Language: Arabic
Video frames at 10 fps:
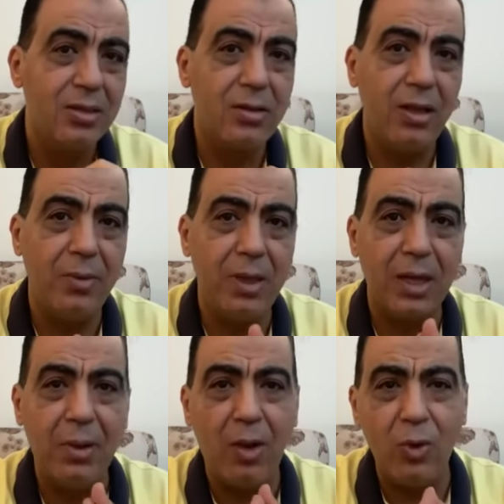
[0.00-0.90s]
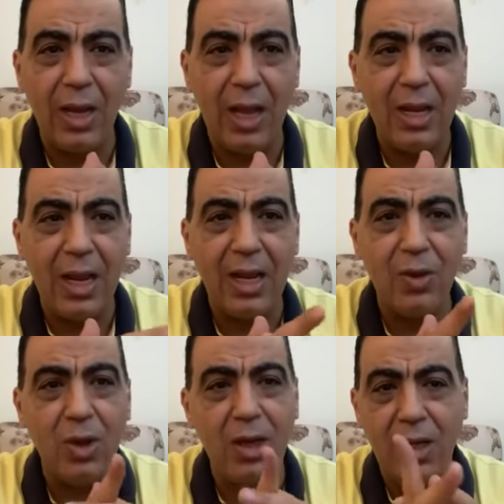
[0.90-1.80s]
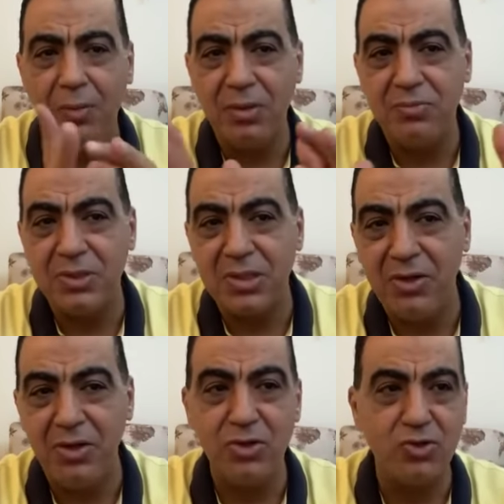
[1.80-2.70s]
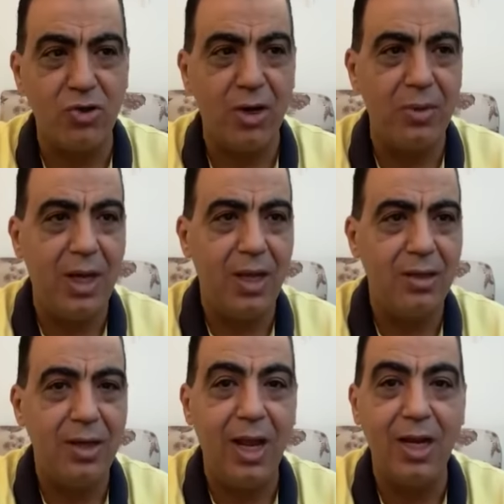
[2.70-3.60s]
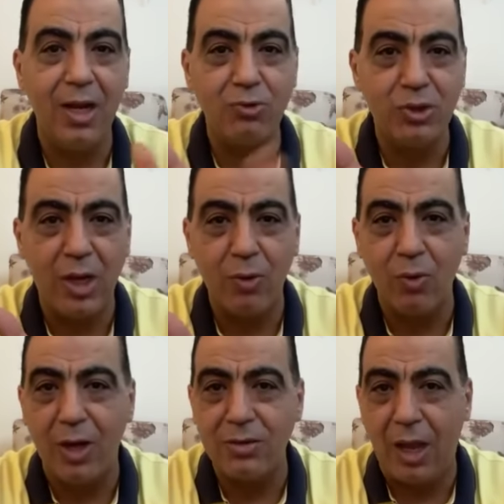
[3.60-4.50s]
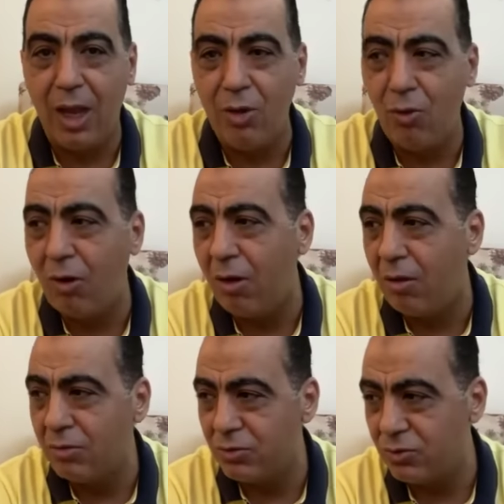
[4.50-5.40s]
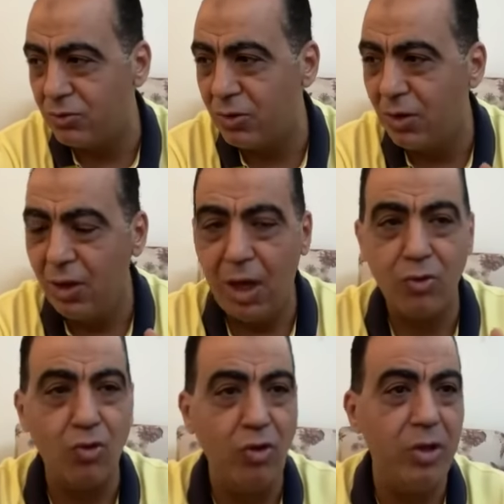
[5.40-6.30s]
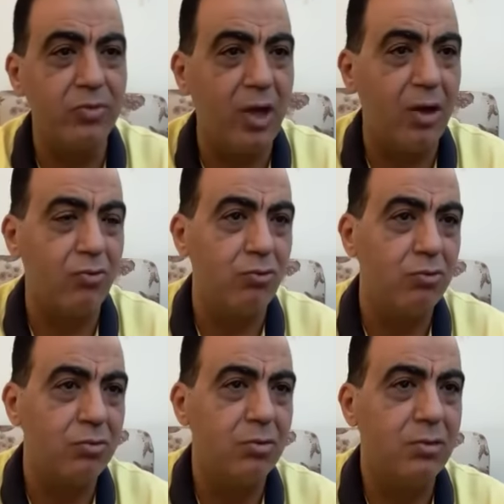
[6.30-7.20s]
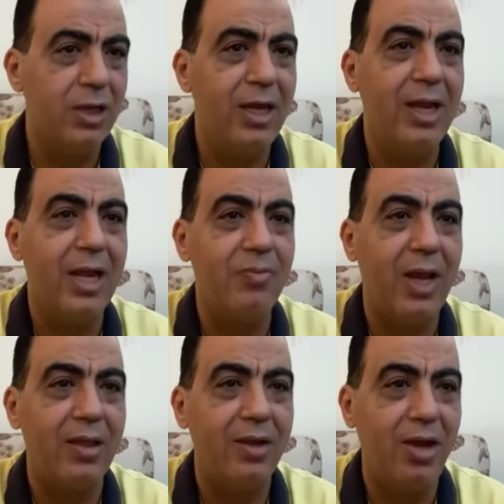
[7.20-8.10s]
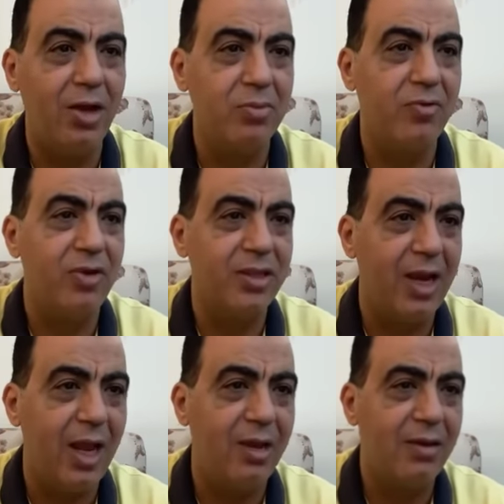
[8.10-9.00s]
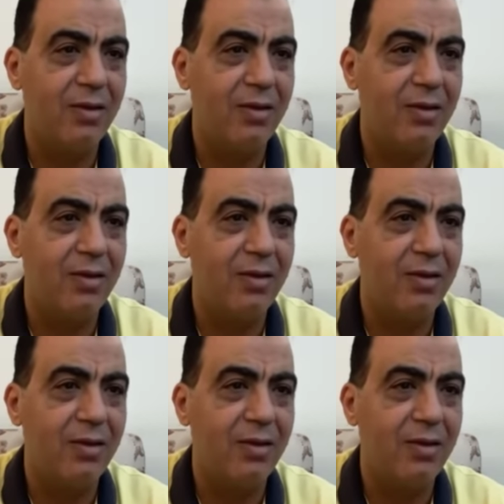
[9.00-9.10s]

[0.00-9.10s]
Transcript: طيب يا جماعه والاهلي قال لك والله احنا مستنيين اشاره من الاهلي الاهلي لو شاور وقال تعالوا خلاص هنروح نمضي على طول ايه اللي هيمنعنا ان احنا نمضي في النادي الاهلي